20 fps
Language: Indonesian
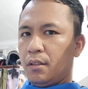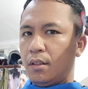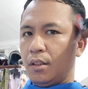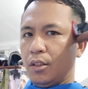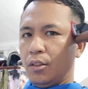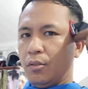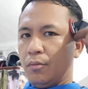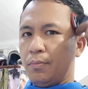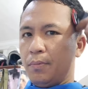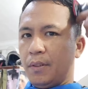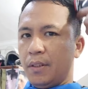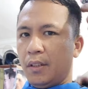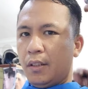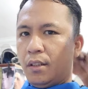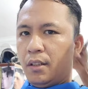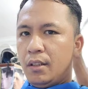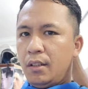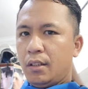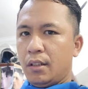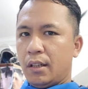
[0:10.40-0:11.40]
Hidup
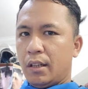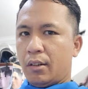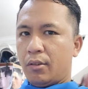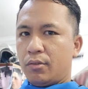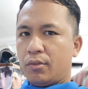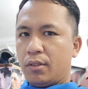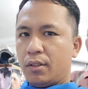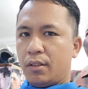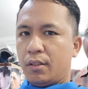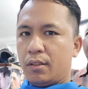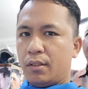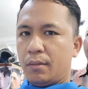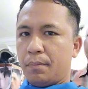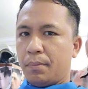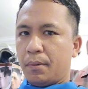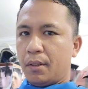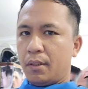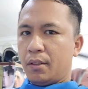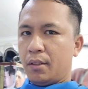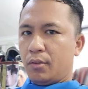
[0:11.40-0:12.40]
ini harus
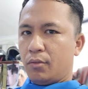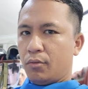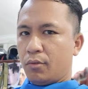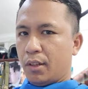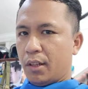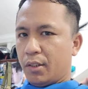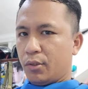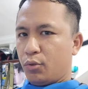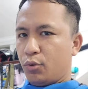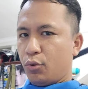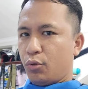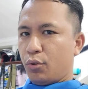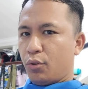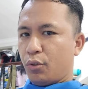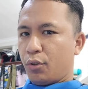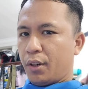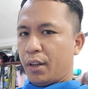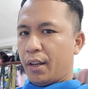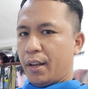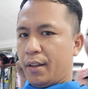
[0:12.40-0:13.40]
seperti tukang
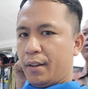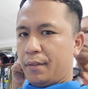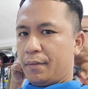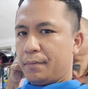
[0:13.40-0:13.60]
cukur ya.